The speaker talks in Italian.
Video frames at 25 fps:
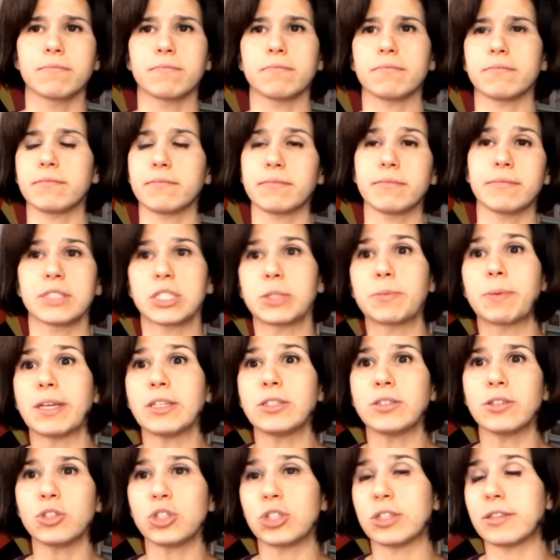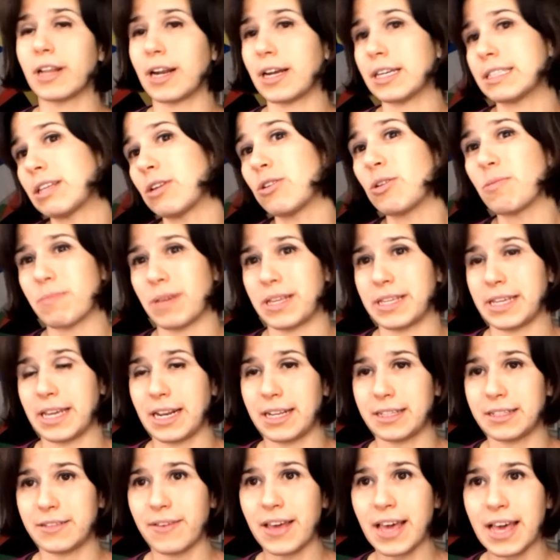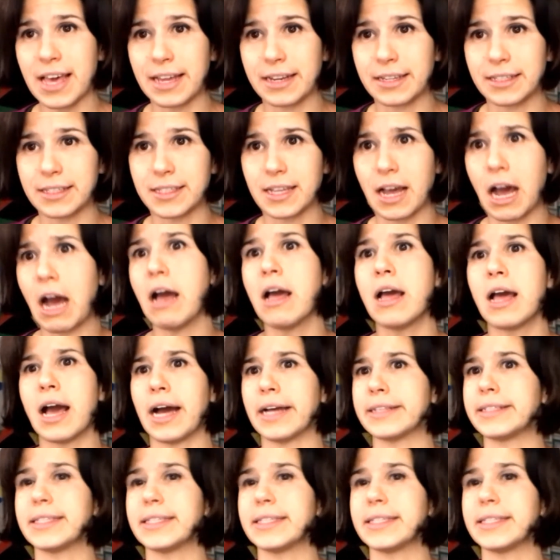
Mm, spesso ci trattano in maniera diversa. Ad